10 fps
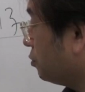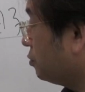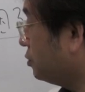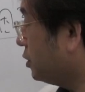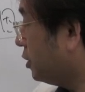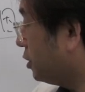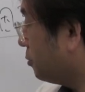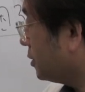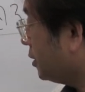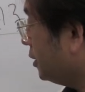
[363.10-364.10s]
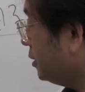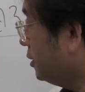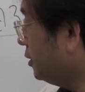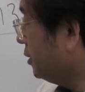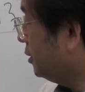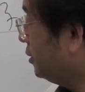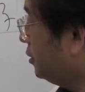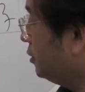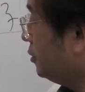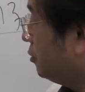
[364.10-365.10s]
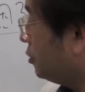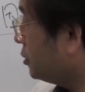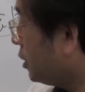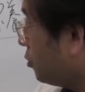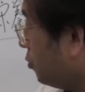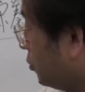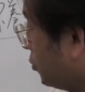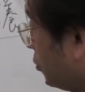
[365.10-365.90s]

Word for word: んと崩れていきましてねで最後も